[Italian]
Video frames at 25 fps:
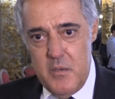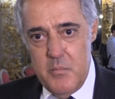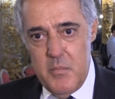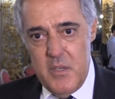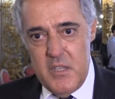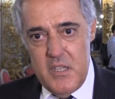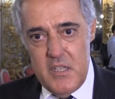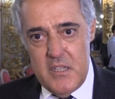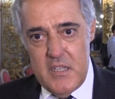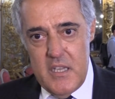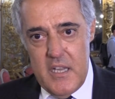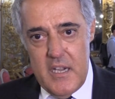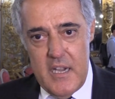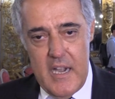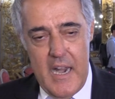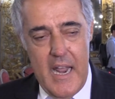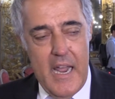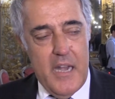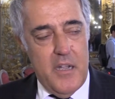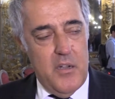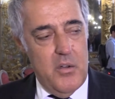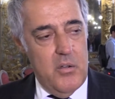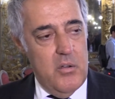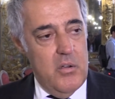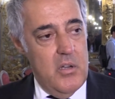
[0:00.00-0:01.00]

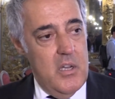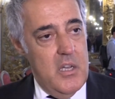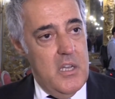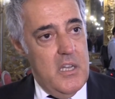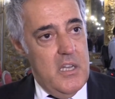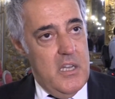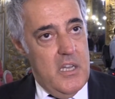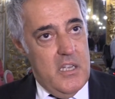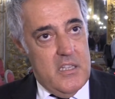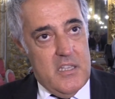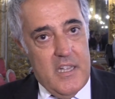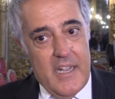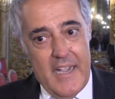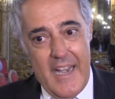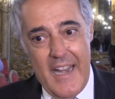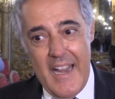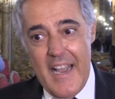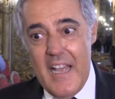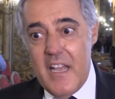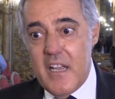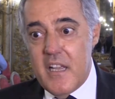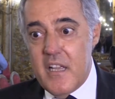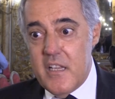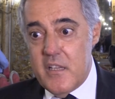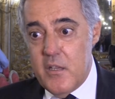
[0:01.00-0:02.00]
Mediterraneo e direi
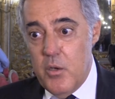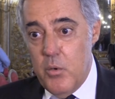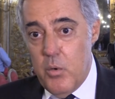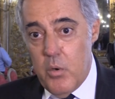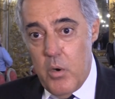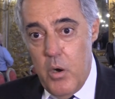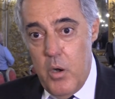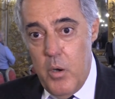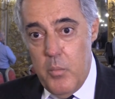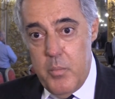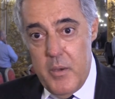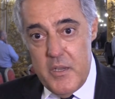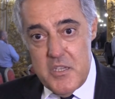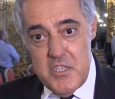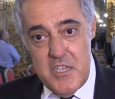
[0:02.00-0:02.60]
anche d'Europa.